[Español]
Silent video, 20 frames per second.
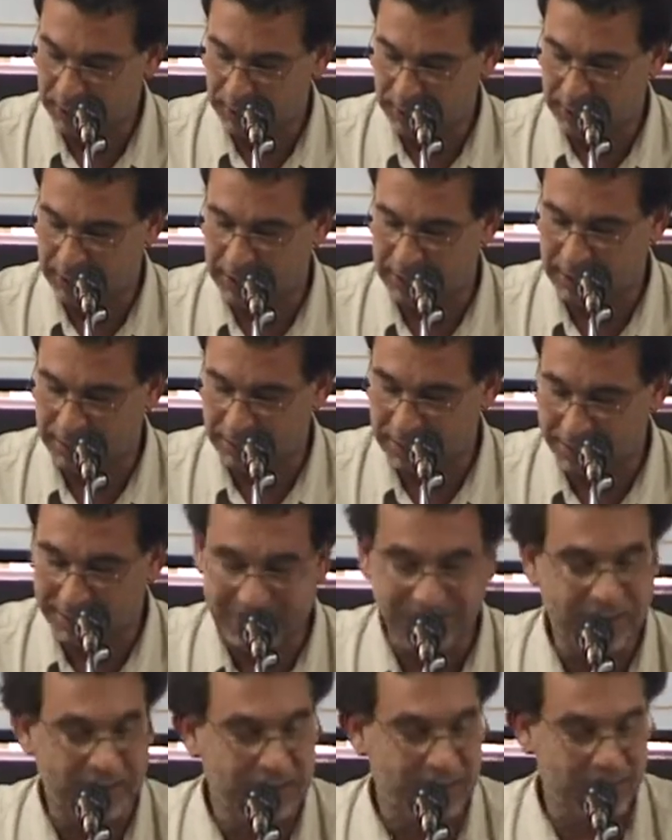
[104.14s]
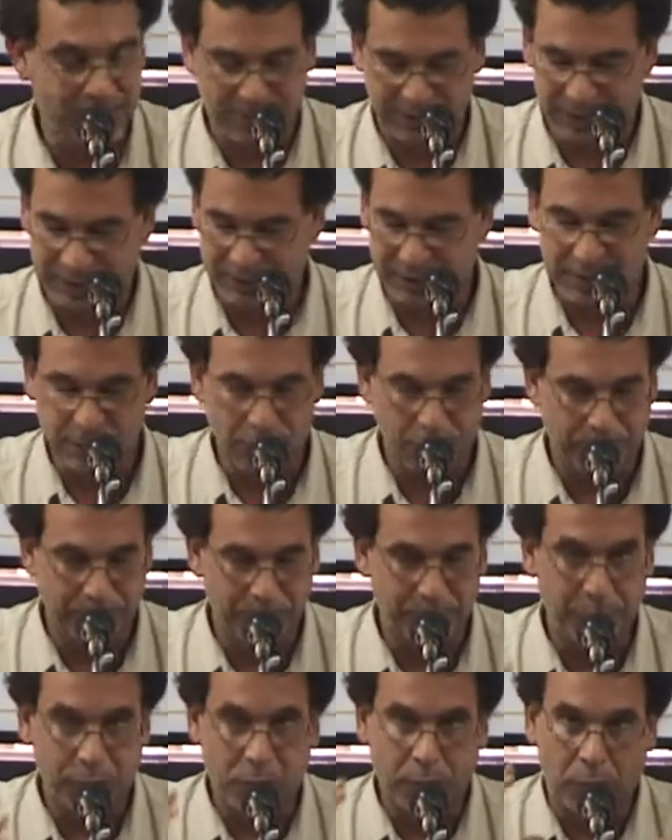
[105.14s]
Eh, me parece que en ese sentido,
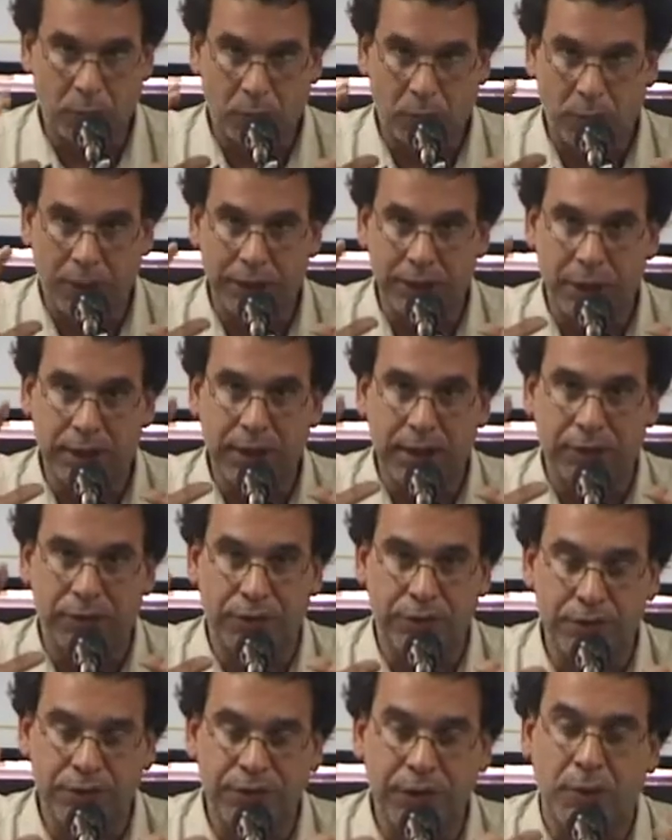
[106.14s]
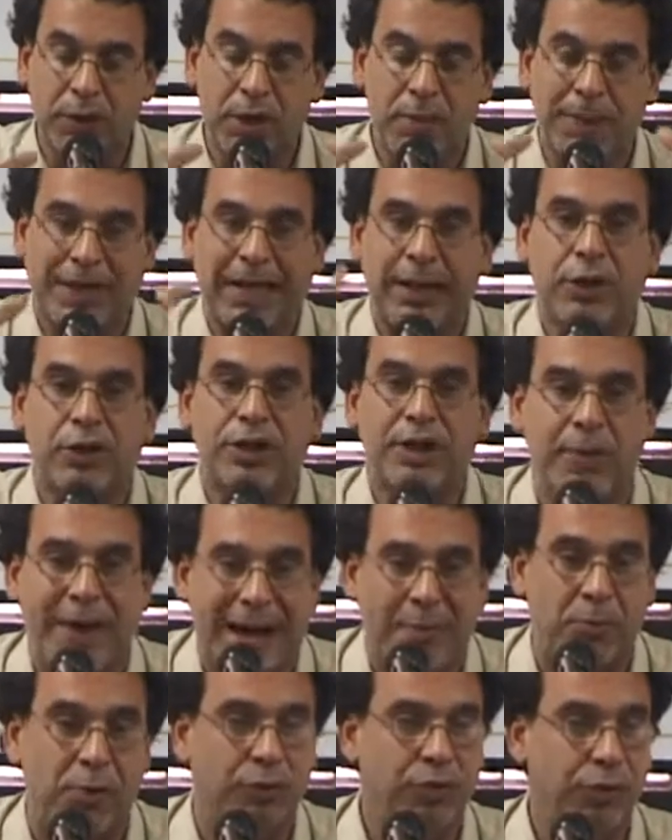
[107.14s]
cuando Nelson dice, bueno, ¿para dónde
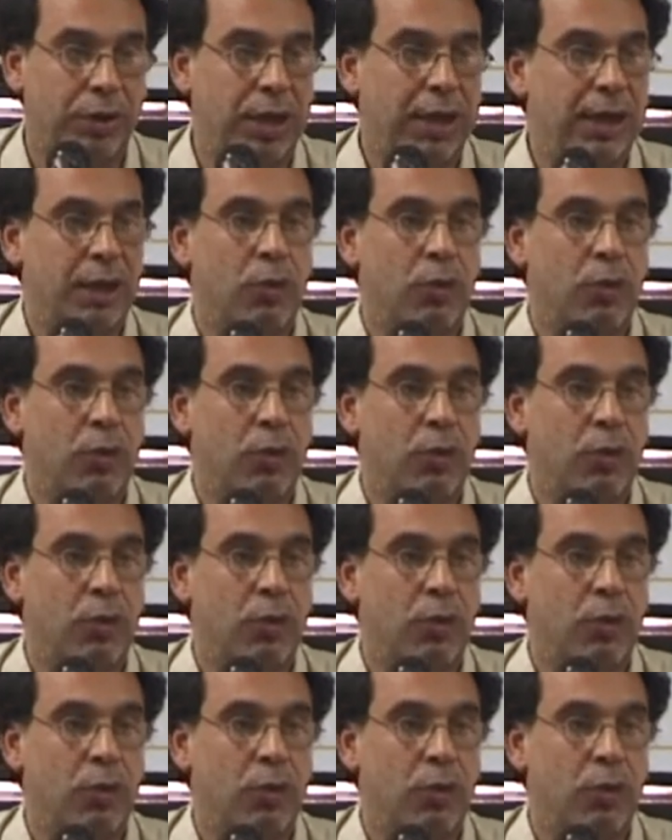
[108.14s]
vamos?